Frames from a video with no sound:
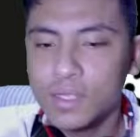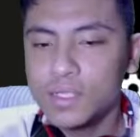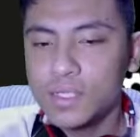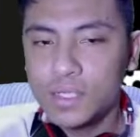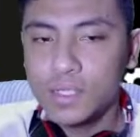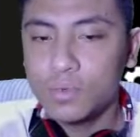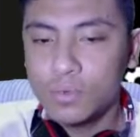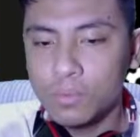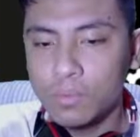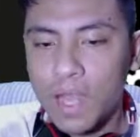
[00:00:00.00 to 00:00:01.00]
Siki
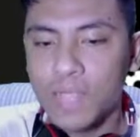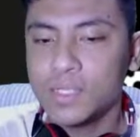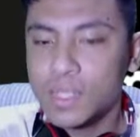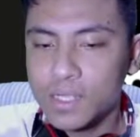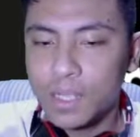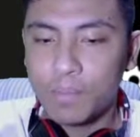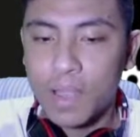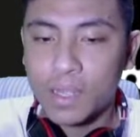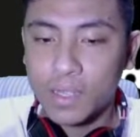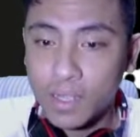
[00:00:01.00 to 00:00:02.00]
tuh banyak yang
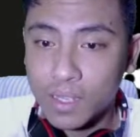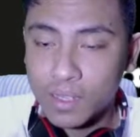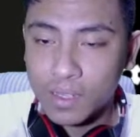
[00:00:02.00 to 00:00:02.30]
pakai